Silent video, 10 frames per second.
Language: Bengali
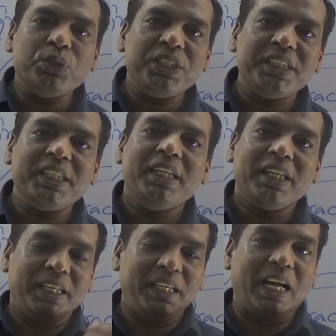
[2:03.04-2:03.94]
বসেছে
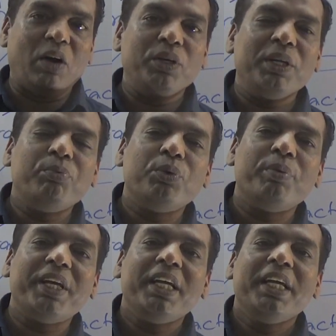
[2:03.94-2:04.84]
নাউনের
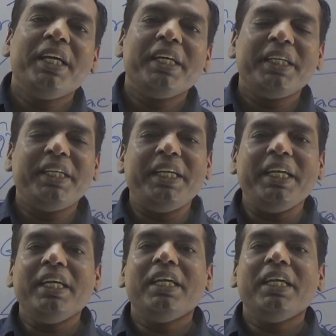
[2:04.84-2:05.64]
পূর্বে কি